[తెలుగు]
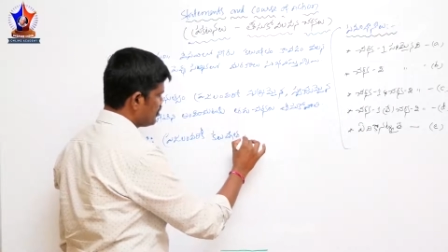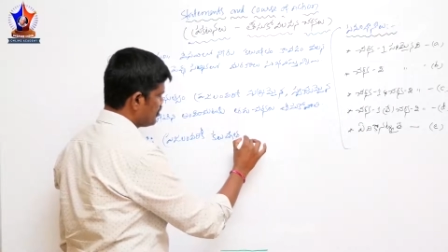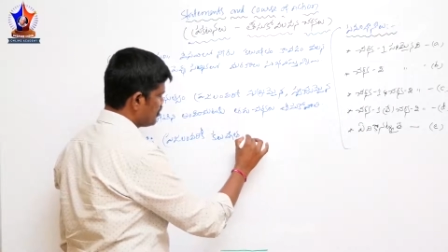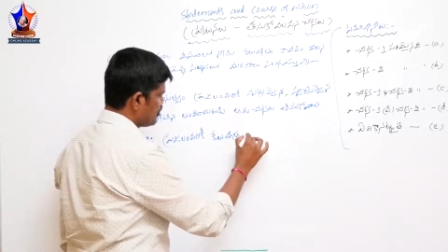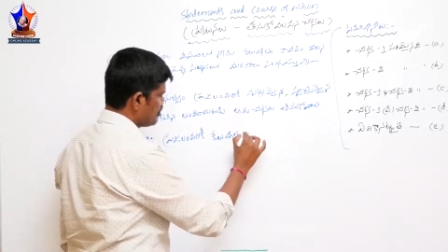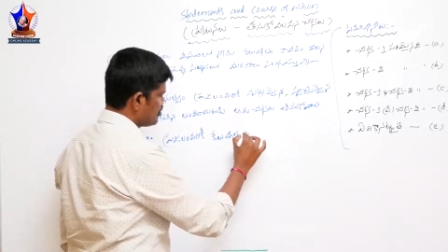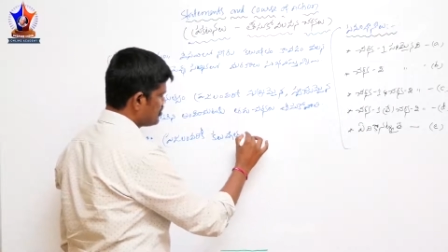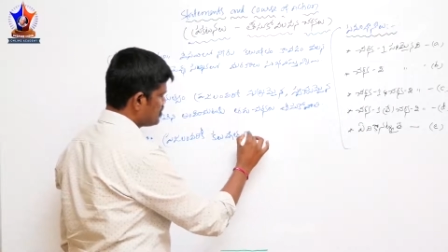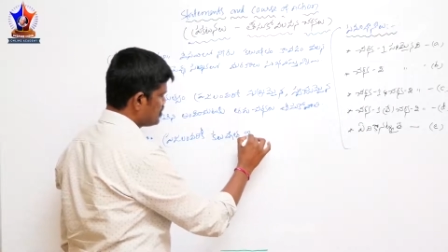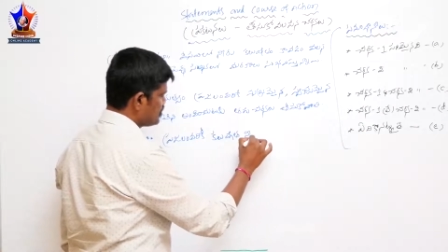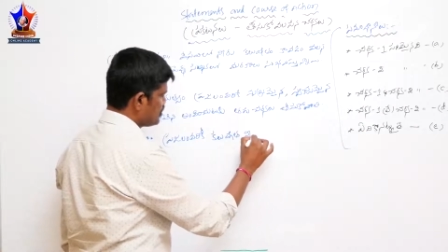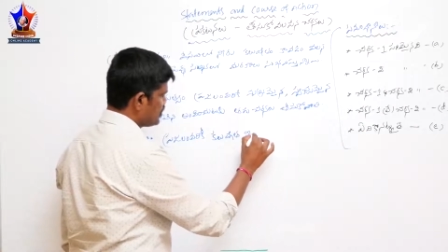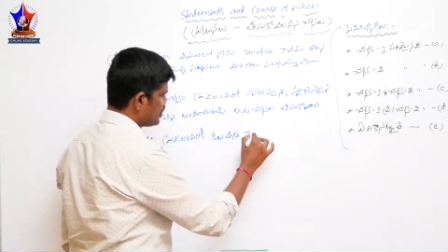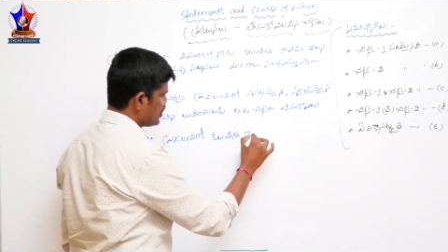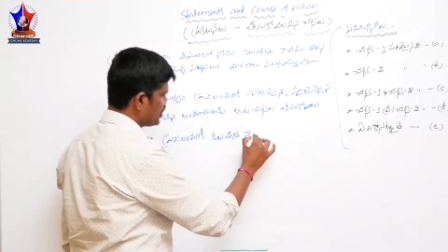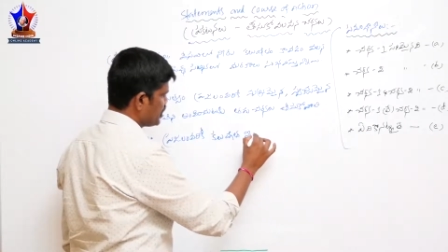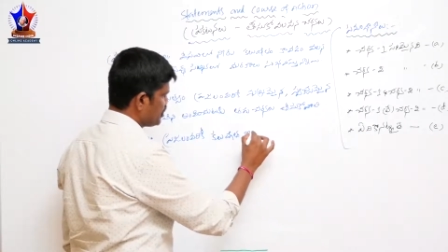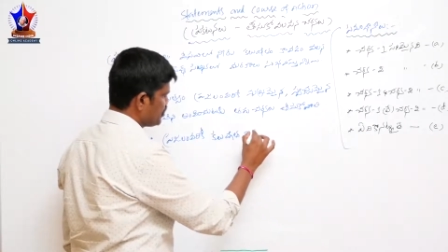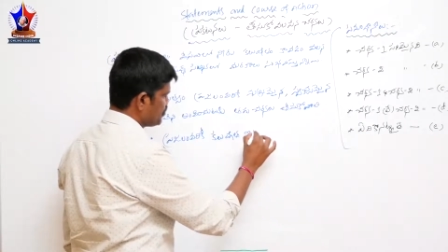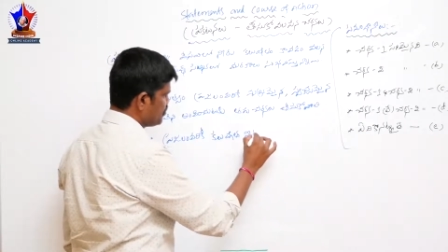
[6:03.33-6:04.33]
కలుషిత
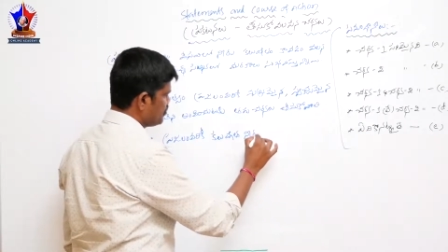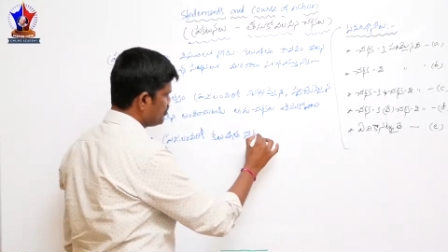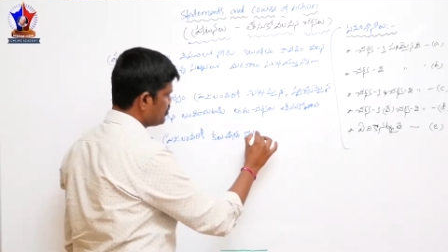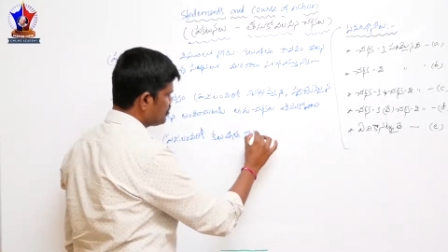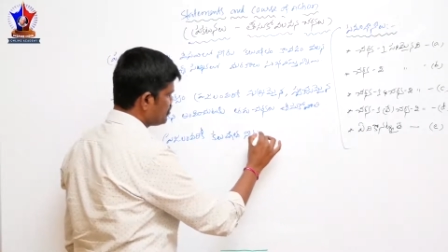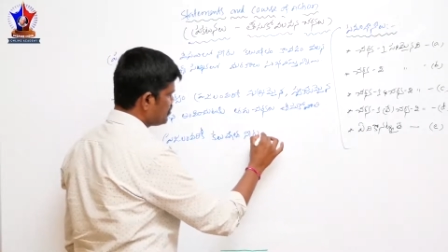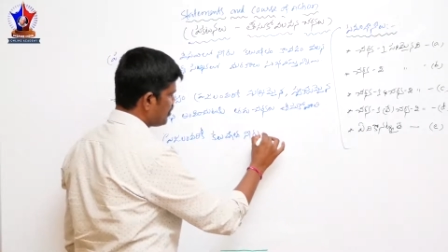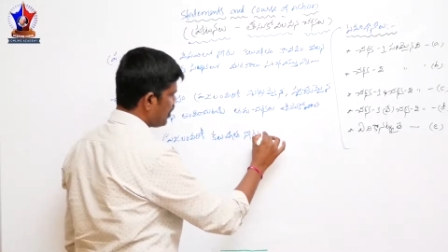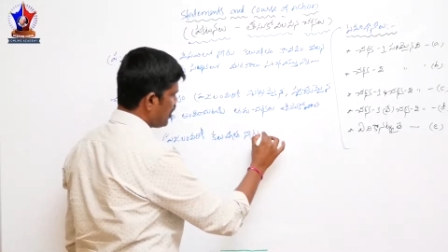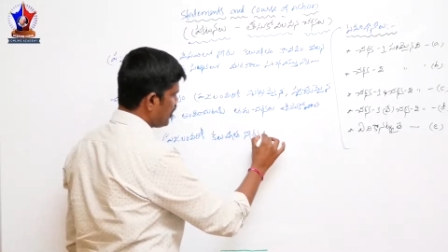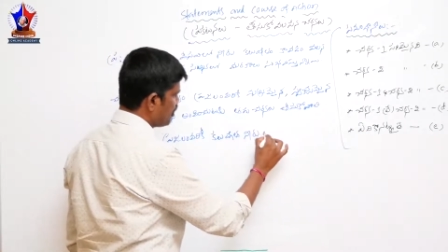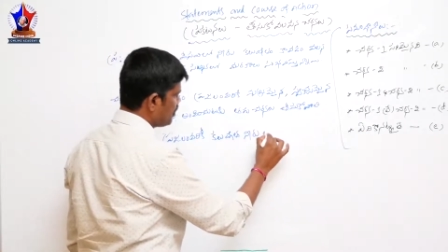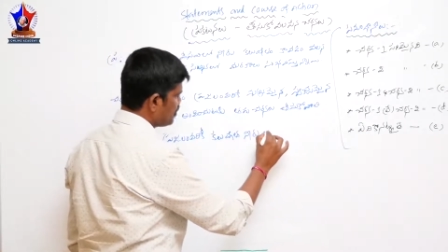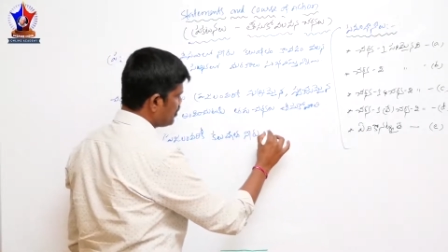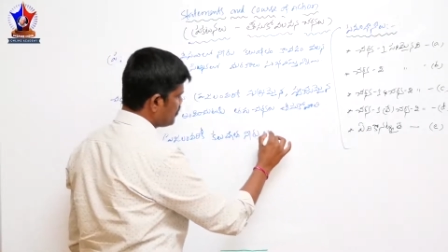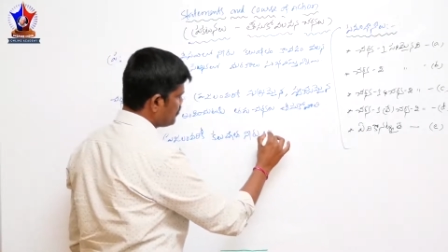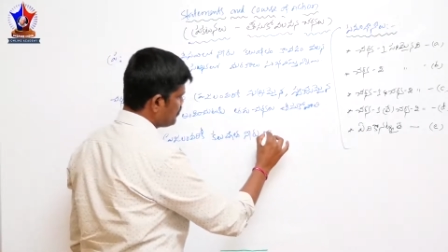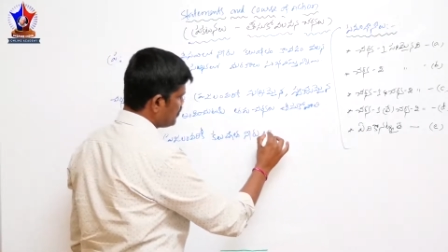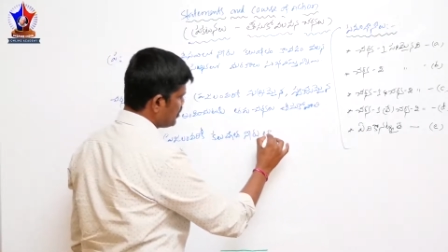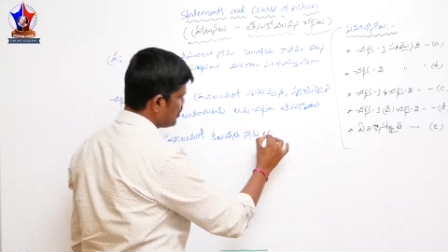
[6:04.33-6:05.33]
నీరు
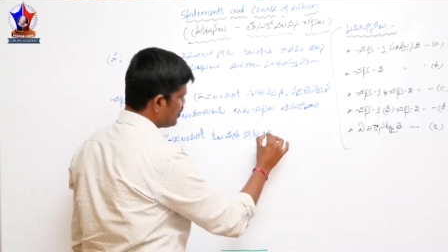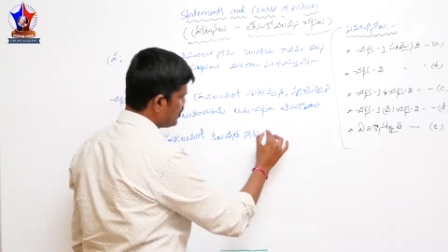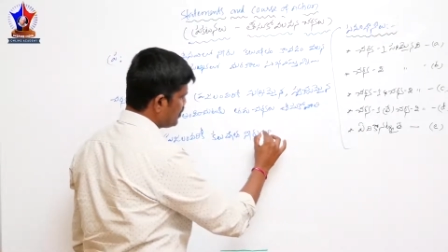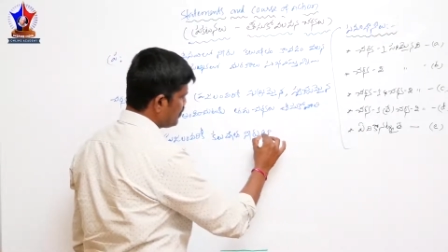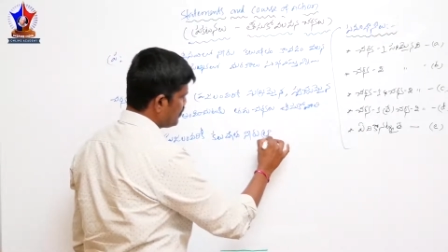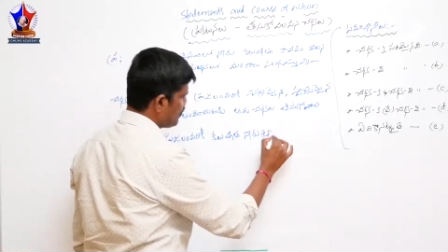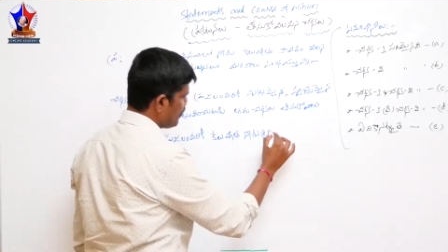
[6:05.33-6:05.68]
త్రాగటం వలన